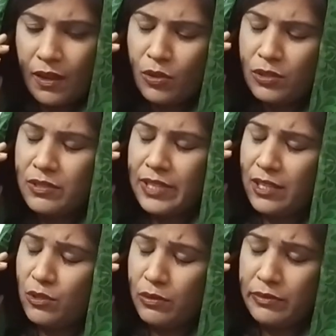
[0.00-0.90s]
হয়তো
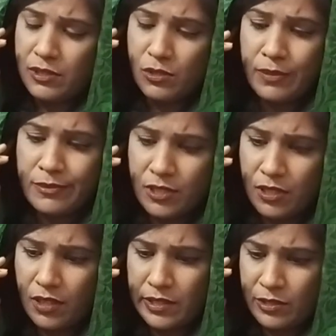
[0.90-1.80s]
যাই হোক হয়েছে সমস্যা
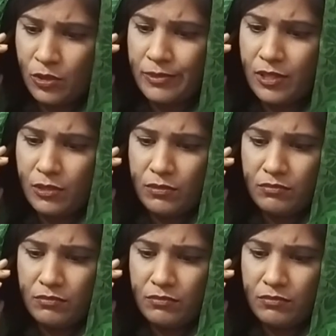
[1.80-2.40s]
নেই আসতে হবে না